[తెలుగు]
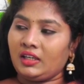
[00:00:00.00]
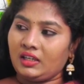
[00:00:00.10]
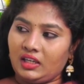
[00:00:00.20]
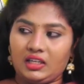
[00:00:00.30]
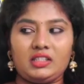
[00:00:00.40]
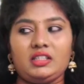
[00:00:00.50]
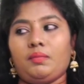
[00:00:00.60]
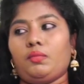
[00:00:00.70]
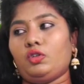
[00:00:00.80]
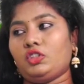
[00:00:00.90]
కళ్యాణ్ గారికి
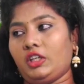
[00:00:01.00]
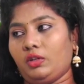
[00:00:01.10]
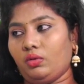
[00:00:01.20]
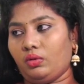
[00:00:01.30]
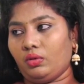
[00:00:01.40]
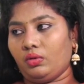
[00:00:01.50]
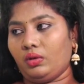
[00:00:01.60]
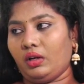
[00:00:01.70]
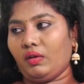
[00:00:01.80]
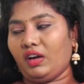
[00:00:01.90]
సపోర్ట్
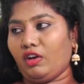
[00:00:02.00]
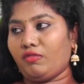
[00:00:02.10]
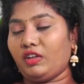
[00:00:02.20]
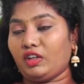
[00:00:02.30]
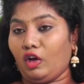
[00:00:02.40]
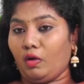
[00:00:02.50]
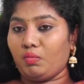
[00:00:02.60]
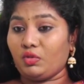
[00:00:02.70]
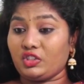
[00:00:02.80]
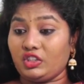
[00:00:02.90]
చేయకోకుండా వన్ ఆఫ్ ద టాప్
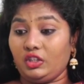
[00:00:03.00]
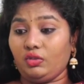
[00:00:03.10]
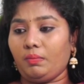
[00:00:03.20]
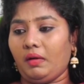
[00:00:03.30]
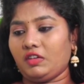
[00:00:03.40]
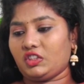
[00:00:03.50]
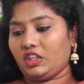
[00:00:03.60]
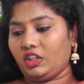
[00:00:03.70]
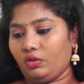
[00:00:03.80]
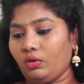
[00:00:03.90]
మోస్ట్ హీరో పవర్
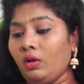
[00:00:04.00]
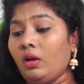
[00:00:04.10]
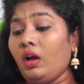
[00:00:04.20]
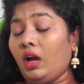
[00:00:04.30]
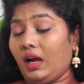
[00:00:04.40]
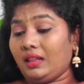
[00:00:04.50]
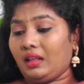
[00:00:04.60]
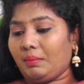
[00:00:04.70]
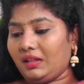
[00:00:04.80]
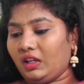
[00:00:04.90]
స్టార్ హీరో
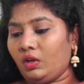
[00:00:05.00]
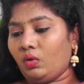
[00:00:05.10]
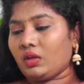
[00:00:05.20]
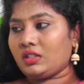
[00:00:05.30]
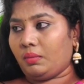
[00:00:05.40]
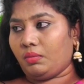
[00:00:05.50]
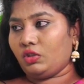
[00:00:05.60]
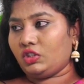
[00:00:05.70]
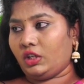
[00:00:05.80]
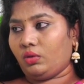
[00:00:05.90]
అంత పెద్ద హీరోకి
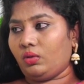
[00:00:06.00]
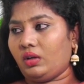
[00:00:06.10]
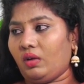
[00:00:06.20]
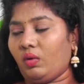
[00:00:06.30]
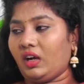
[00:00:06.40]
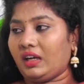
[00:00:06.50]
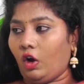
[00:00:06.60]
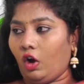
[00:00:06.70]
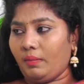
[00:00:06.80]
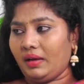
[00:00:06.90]
సపోర్ట్ చేయకుండా ఒక
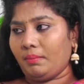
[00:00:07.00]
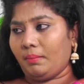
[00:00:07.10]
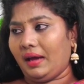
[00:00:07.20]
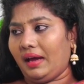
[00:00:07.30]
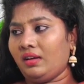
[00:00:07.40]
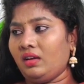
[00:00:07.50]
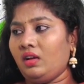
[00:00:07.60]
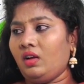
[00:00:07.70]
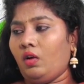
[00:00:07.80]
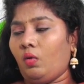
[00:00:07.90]
కామన్ మ్యాన్
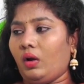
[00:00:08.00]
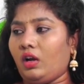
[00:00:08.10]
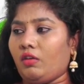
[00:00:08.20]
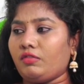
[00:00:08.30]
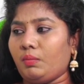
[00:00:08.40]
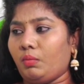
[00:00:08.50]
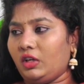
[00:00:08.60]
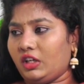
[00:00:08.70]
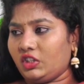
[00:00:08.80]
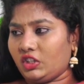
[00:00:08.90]
వన్ ఆఫ్ ద
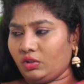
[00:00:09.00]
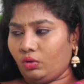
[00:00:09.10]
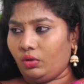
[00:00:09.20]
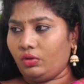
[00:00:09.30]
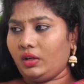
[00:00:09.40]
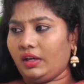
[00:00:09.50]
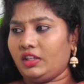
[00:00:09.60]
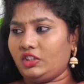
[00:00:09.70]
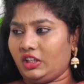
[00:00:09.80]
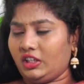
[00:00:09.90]
పొలిటీషియన్ కొడుకు
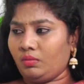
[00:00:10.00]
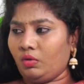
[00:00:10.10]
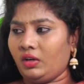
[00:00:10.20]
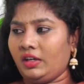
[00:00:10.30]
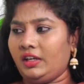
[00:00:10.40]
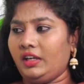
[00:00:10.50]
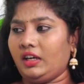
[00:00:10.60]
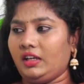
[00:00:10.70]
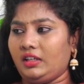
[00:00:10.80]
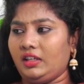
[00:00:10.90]
అయిన జగన్మోహన్ రెడ్డి
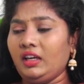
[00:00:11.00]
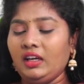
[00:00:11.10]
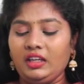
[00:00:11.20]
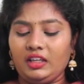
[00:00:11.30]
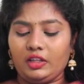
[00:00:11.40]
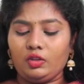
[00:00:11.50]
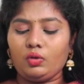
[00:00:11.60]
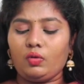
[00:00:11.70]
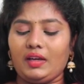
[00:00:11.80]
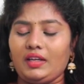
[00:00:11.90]
గారికి
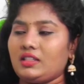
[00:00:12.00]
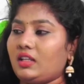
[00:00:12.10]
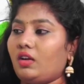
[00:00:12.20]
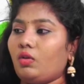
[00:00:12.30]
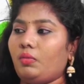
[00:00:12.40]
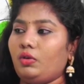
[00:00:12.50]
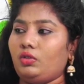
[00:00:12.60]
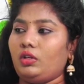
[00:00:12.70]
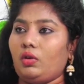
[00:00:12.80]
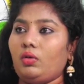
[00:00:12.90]
ఎందుకు వైఎస్ఆర్లోకి
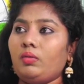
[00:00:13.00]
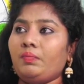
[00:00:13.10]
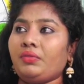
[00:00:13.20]
పోతున్నారో